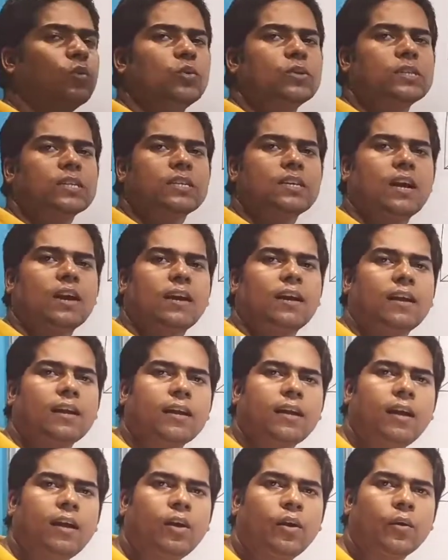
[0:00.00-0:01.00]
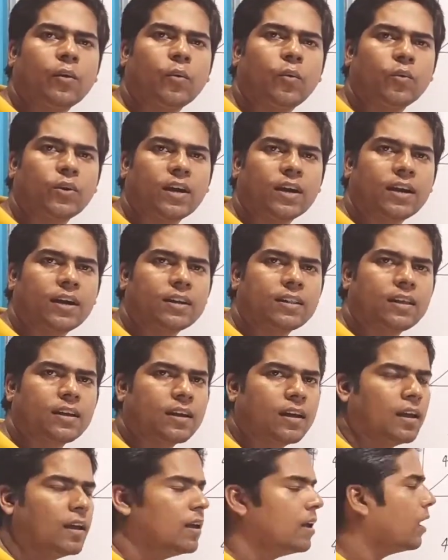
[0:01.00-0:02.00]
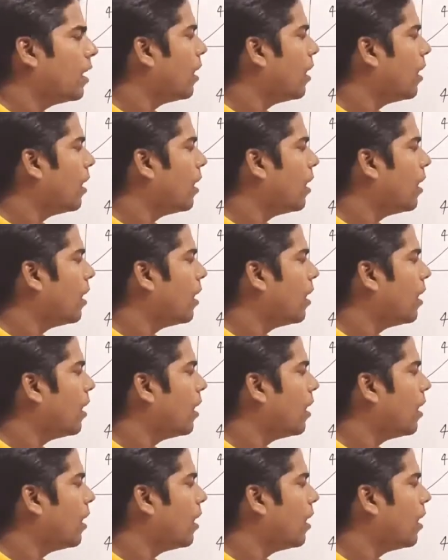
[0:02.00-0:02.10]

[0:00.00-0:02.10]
दो से क्या करेंगे गुना कर देंगे